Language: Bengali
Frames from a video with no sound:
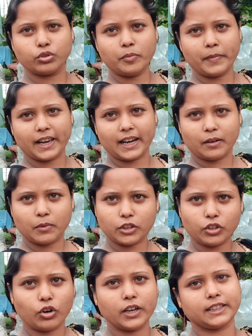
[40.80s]
শুধু মেলার
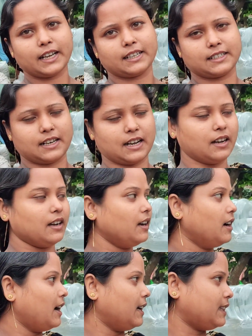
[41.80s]
মতো ওই তারটা
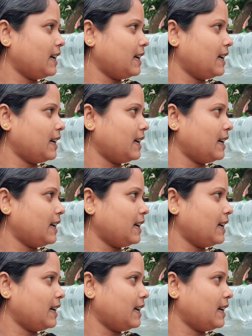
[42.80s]
আর